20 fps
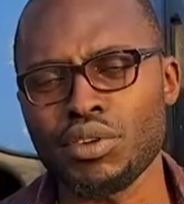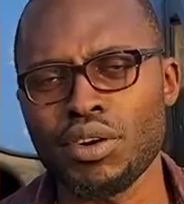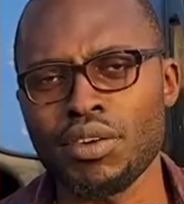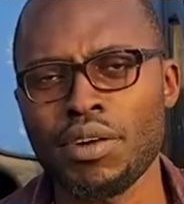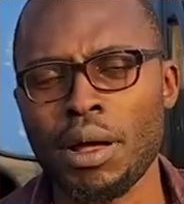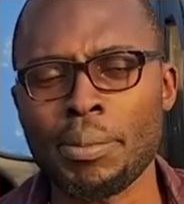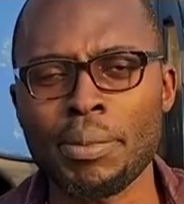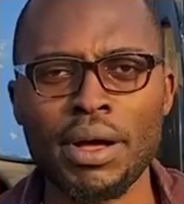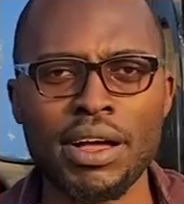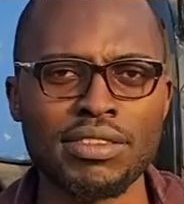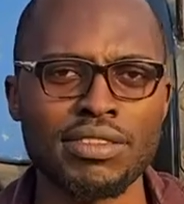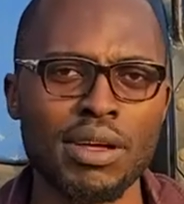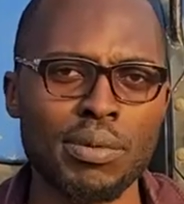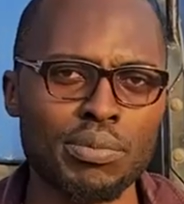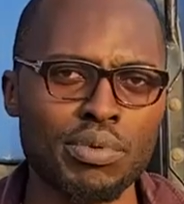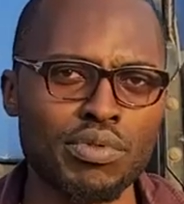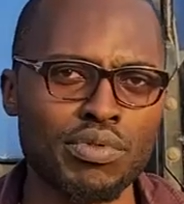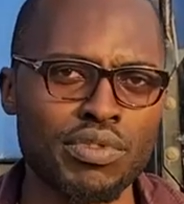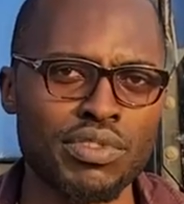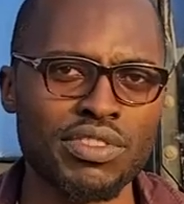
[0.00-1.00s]
on va par
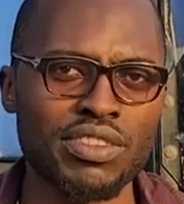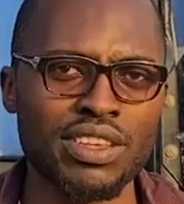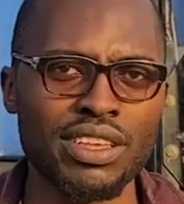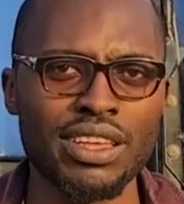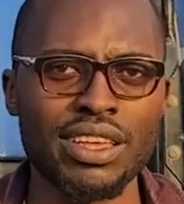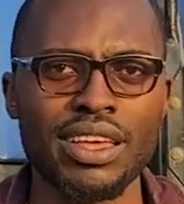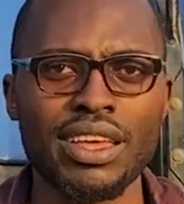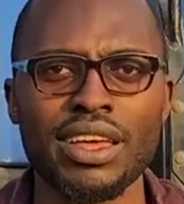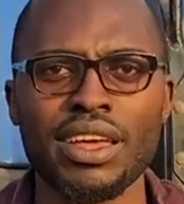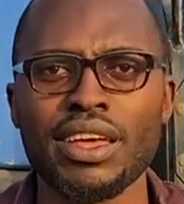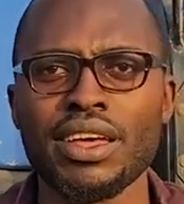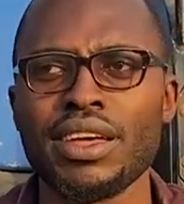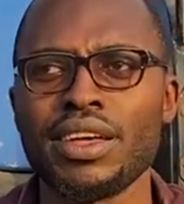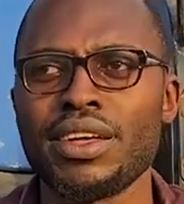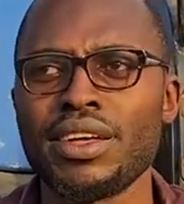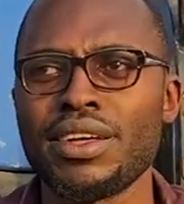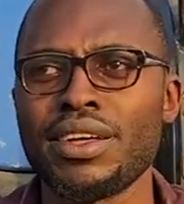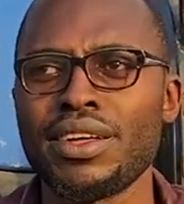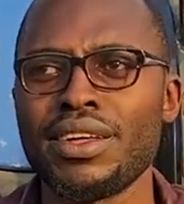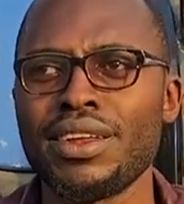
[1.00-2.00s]
exemple vous dire,
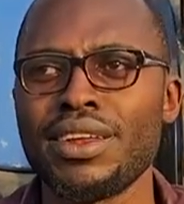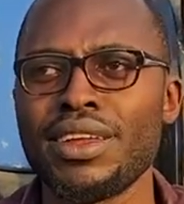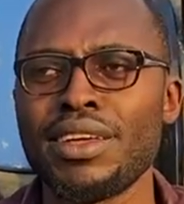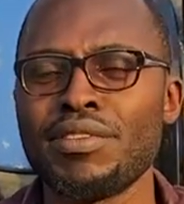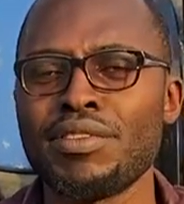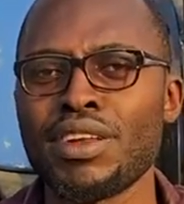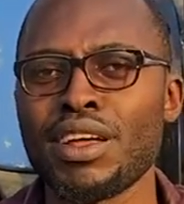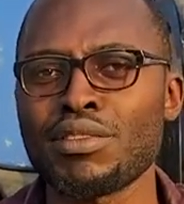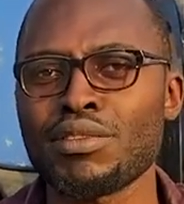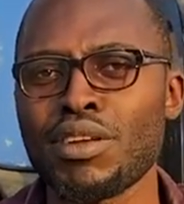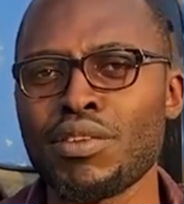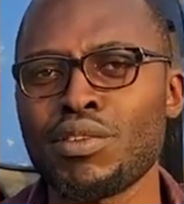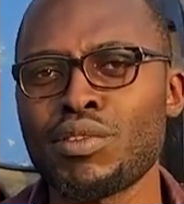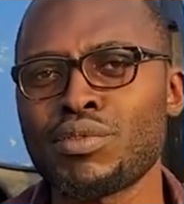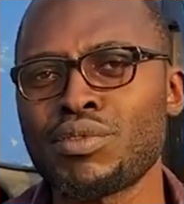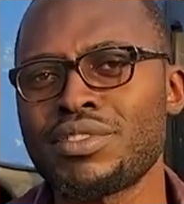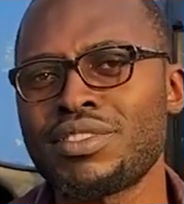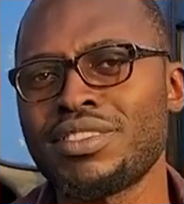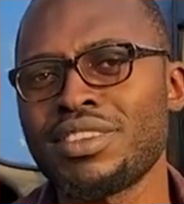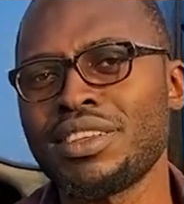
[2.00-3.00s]
euh, les villageois vont
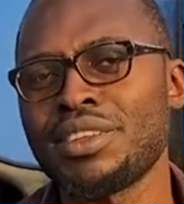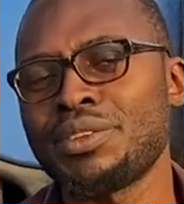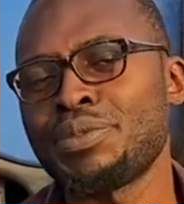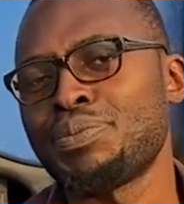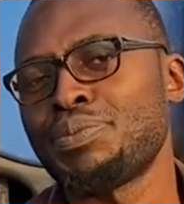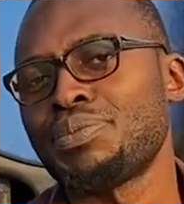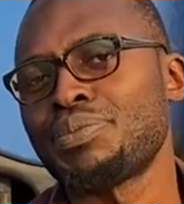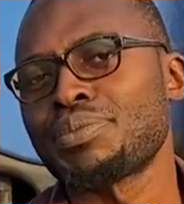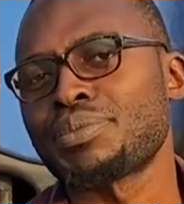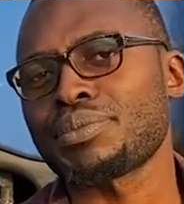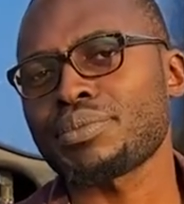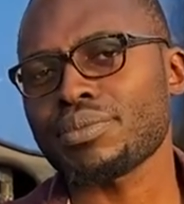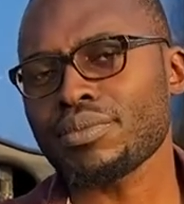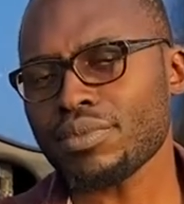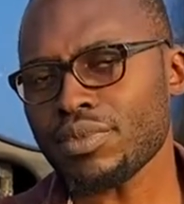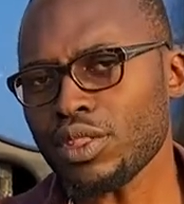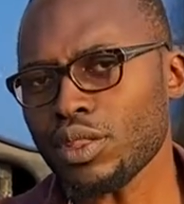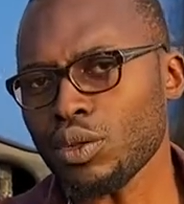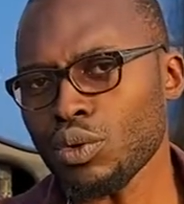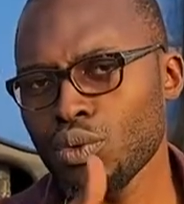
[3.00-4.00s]
vous dire,
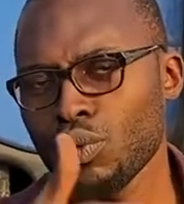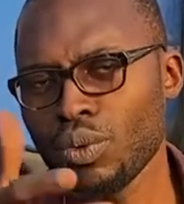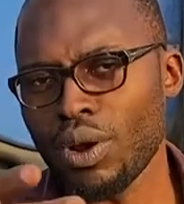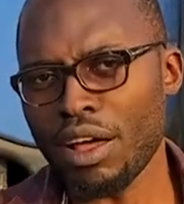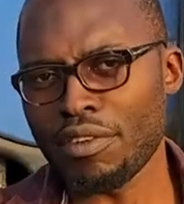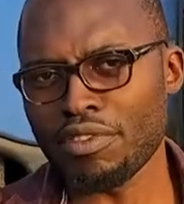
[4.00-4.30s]
ou la